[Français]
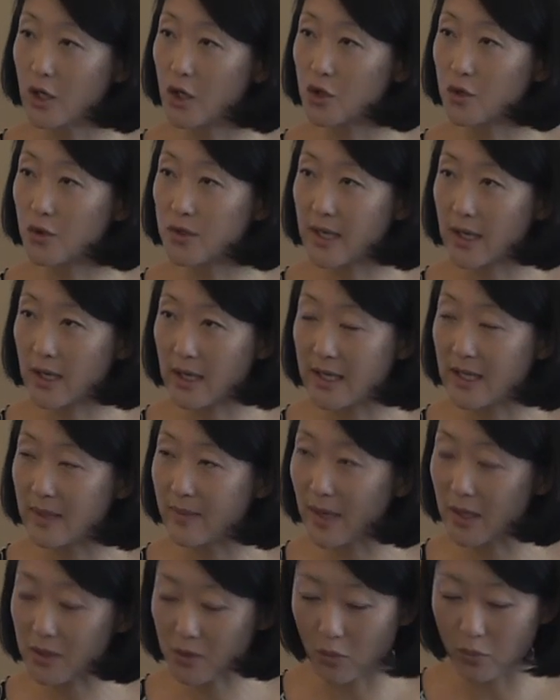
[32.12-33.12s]
Je sais que les
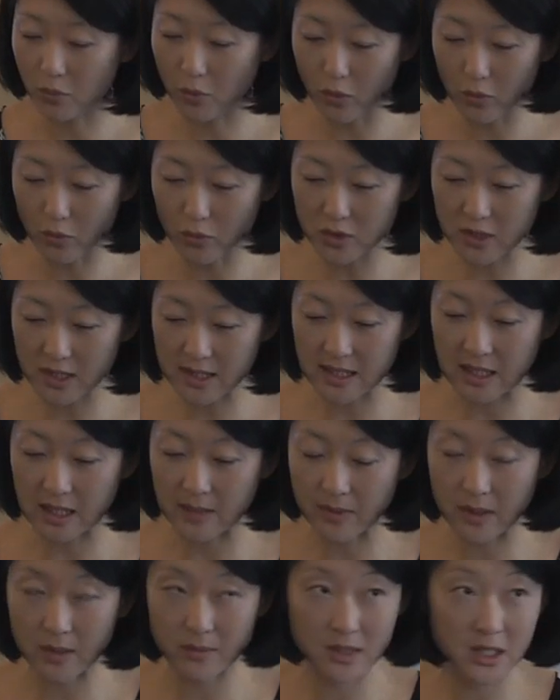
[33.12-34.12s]
débats seront prolongés cet
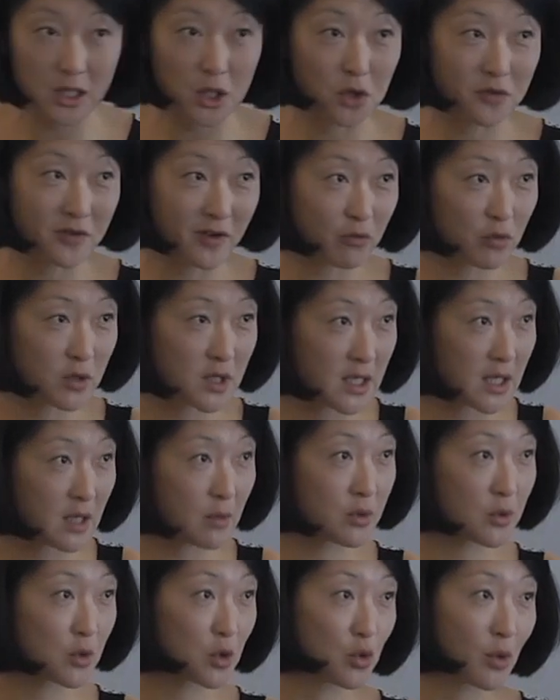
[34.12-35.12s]
après-midi, je devrais vous quitter
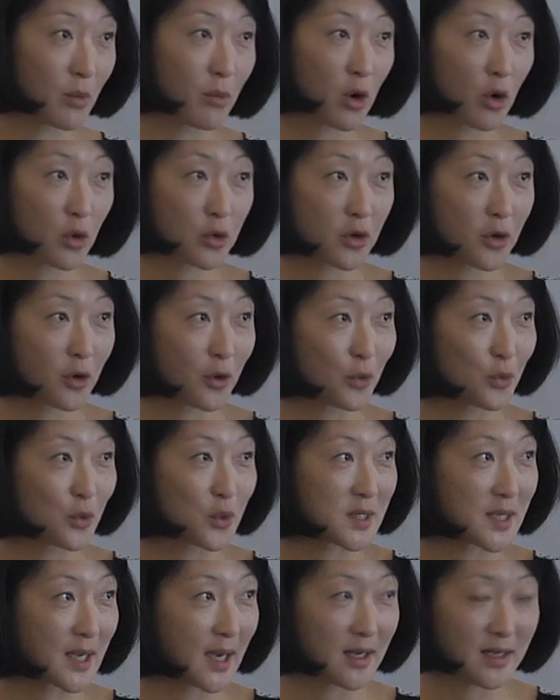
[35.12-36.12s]
puisque je dois me rendre en
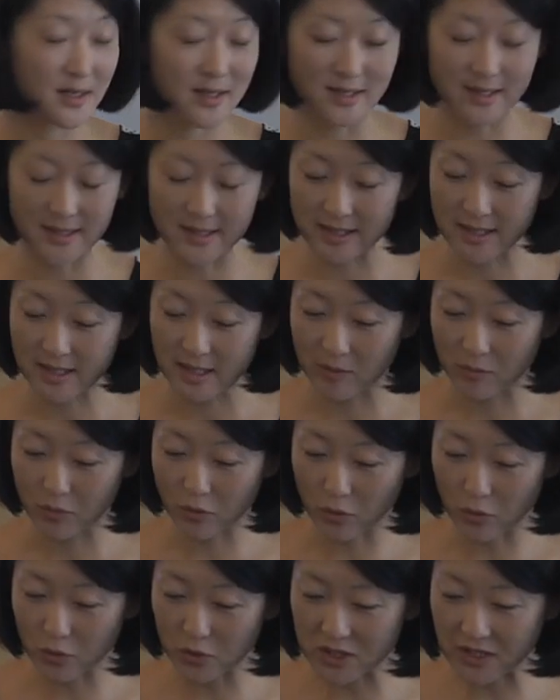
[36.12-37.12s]
Australie
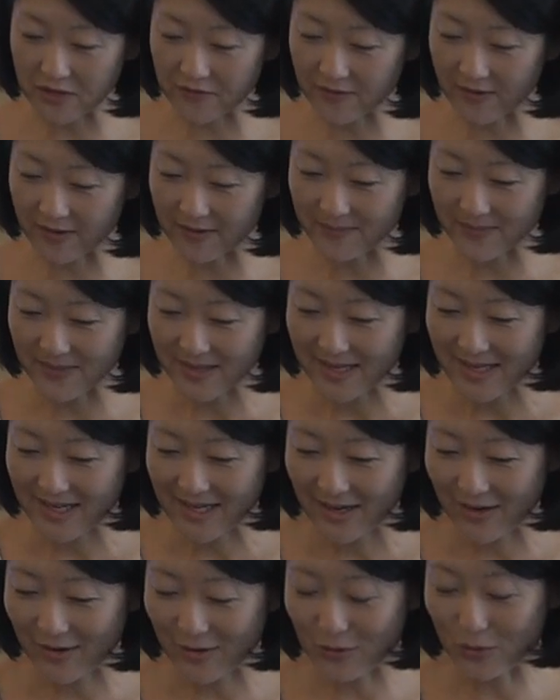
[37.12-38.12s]
pour le G20,
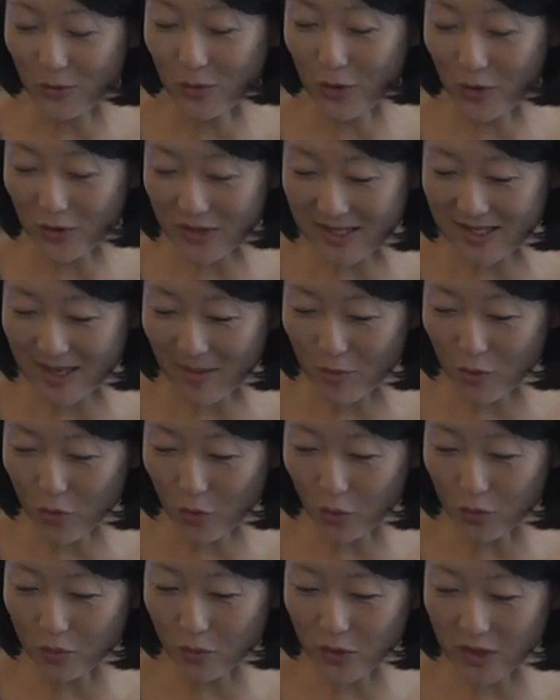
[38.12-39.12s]
euh, donc lors des tables
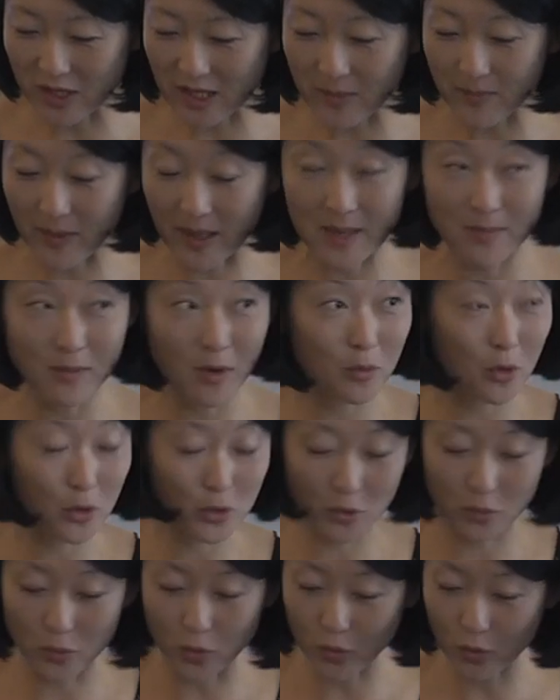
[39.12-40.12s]
rondes modérées par les membres
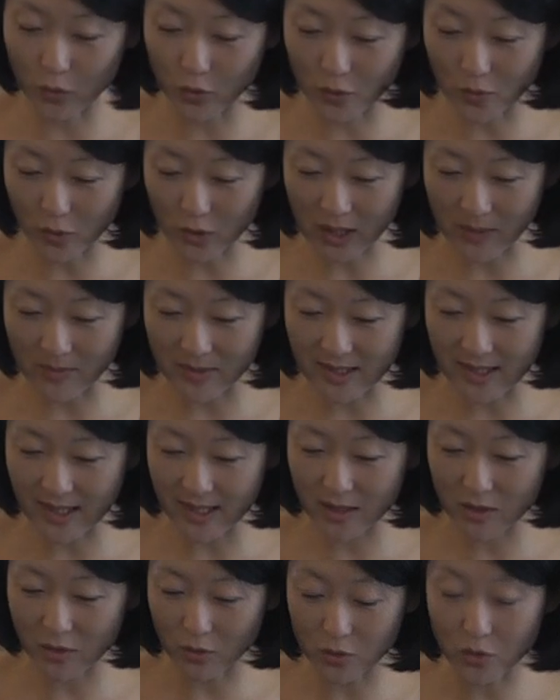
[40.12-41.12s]
de mon
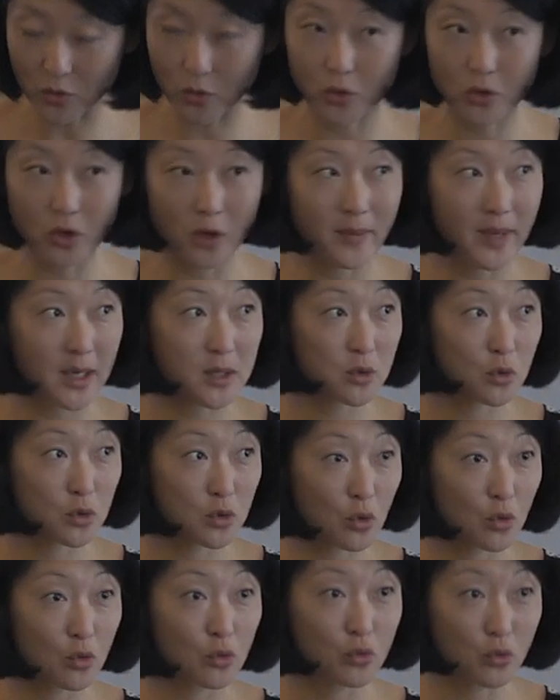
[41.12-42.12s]
cabinet, tant sur le commerce que
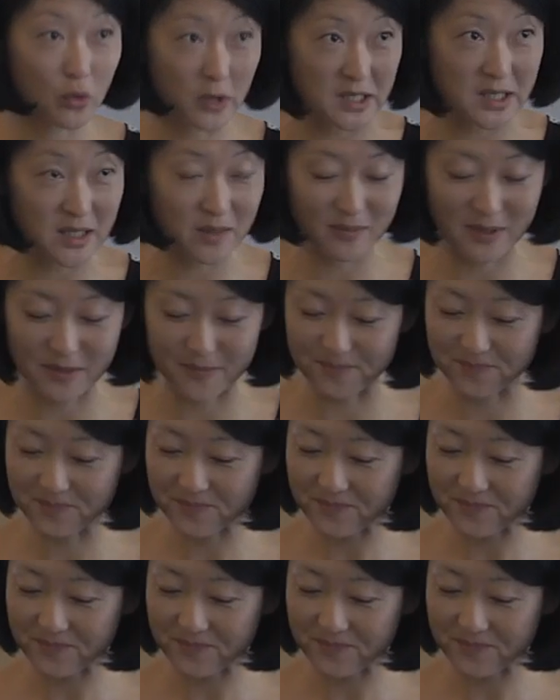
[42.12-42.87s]
sur le tourisme.